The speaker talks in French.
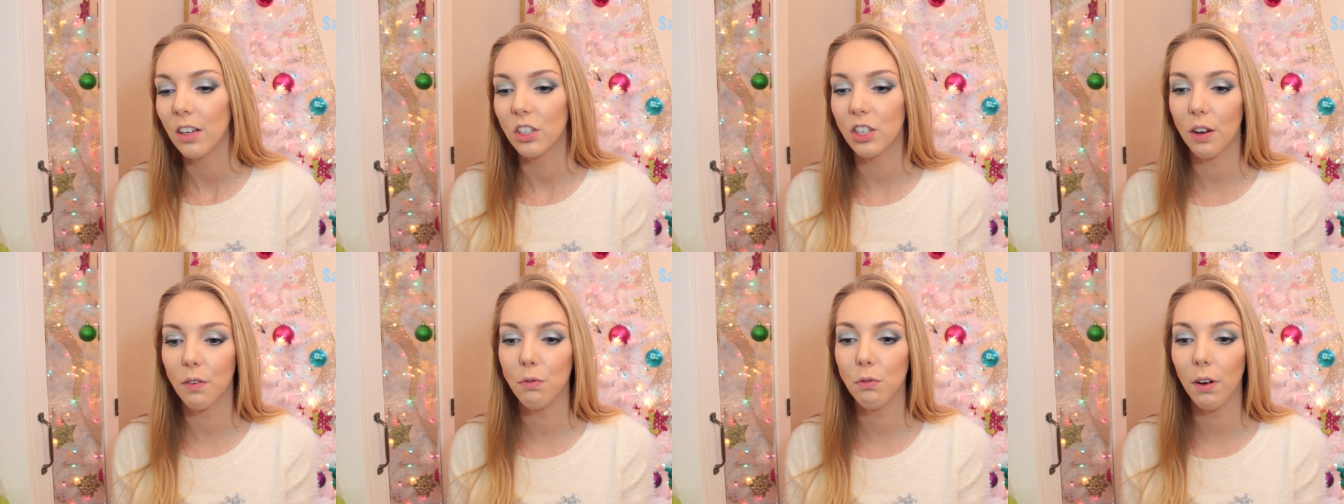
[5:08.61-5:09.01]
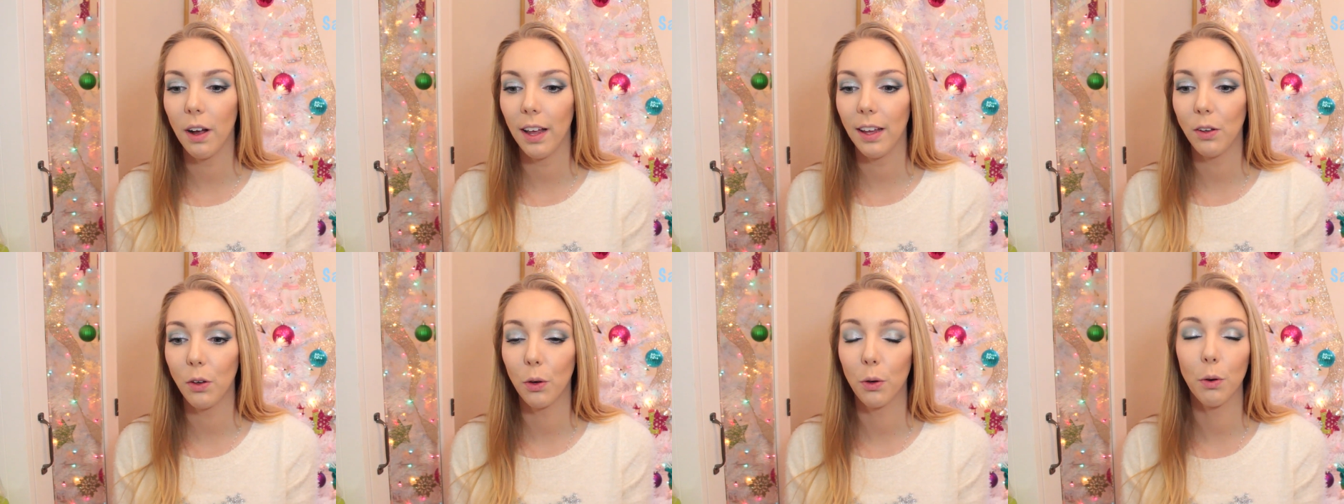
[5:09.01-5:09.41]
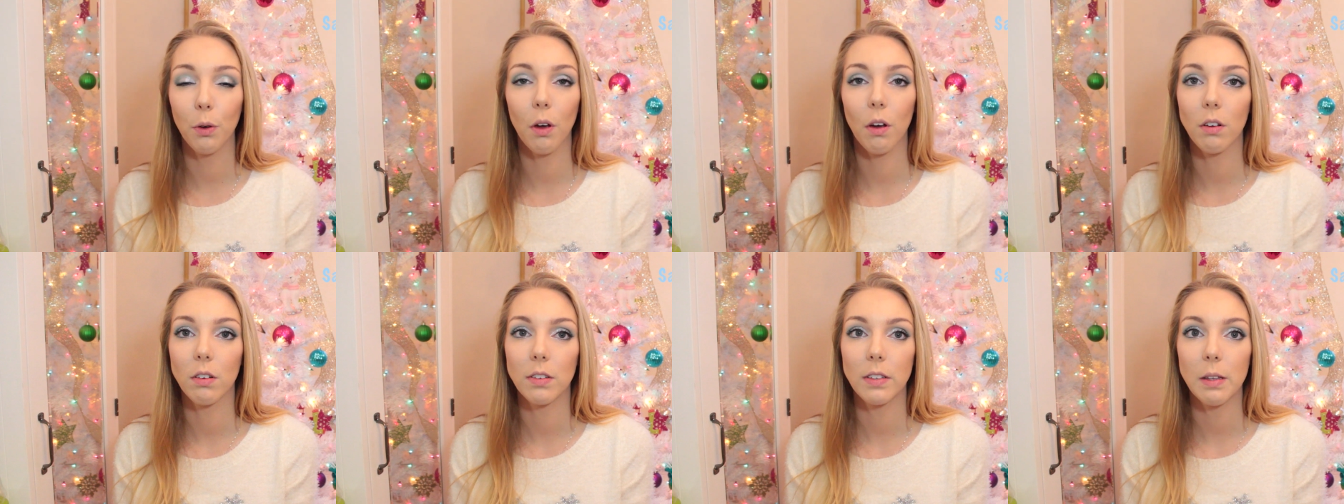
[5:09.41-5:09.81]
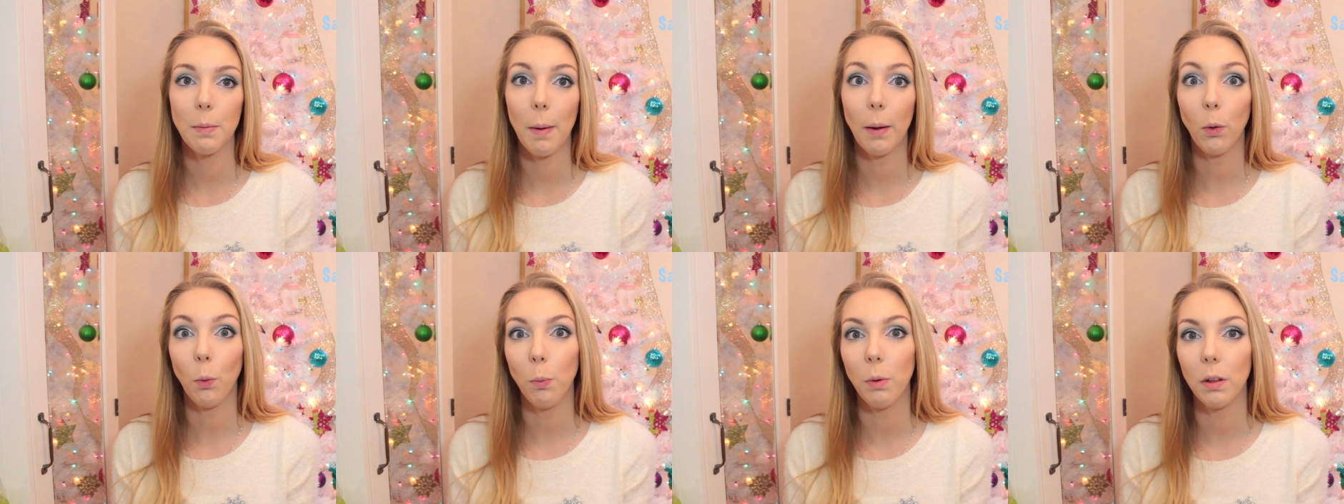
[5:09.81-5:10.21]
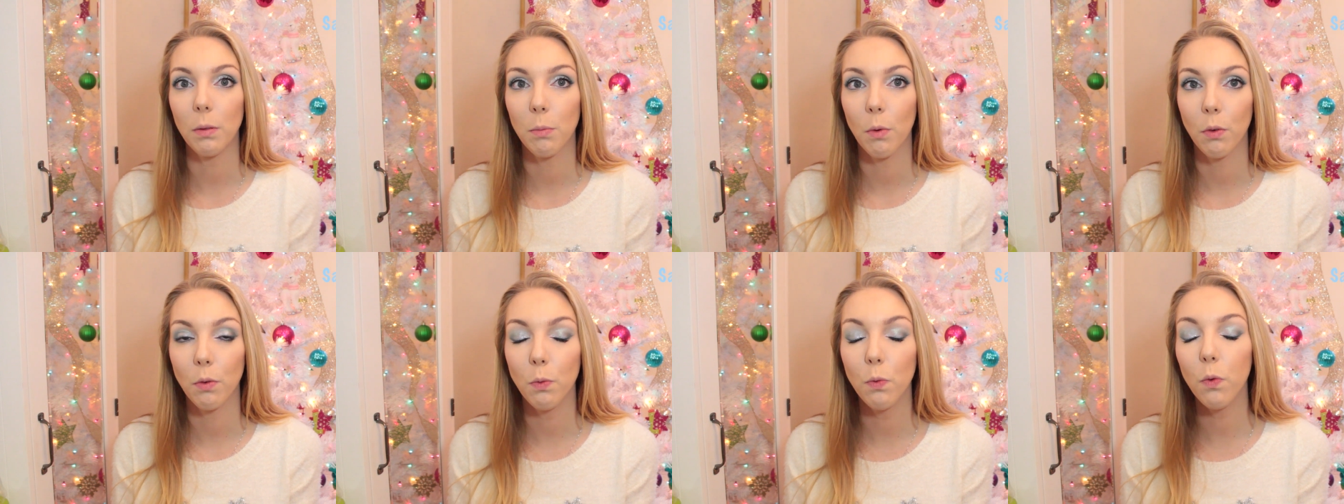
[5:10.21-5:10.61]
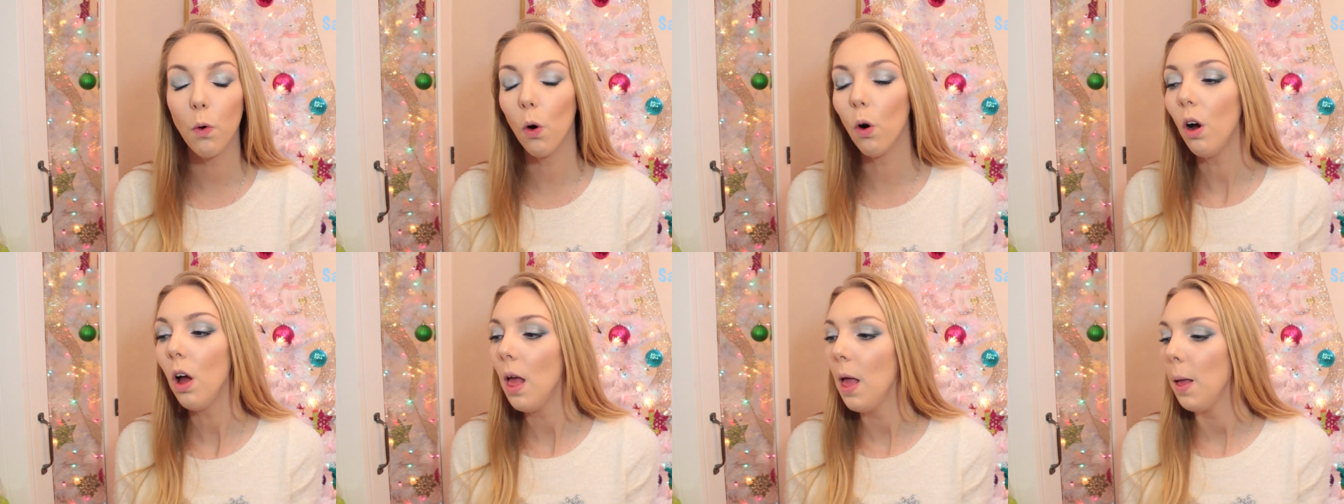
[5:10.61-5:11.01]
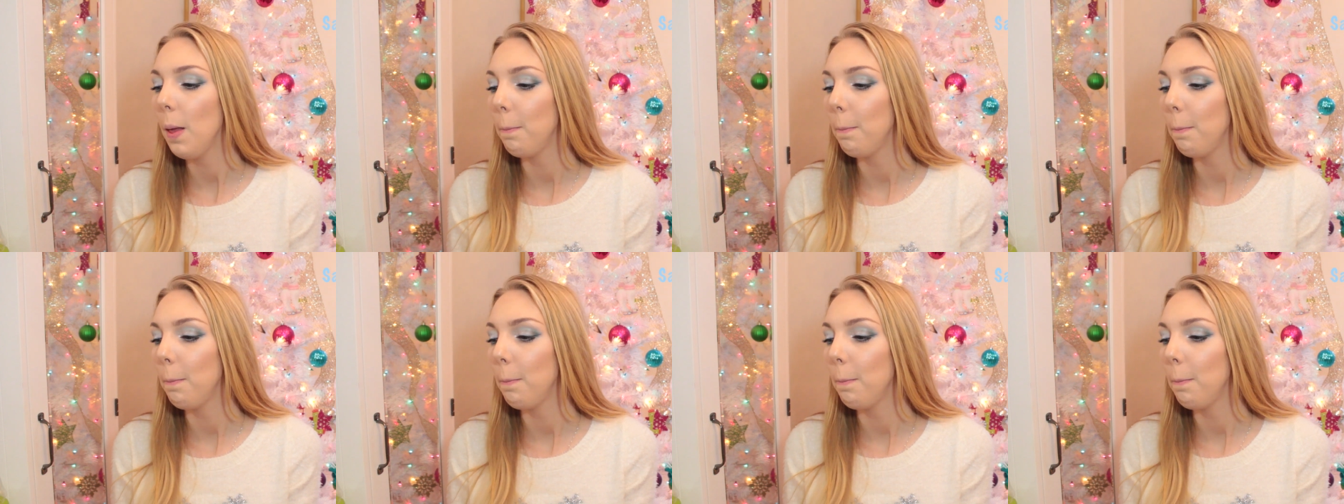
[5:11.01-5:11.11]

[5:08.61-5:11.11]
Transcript: J'avouerai que c'est pas complètement faux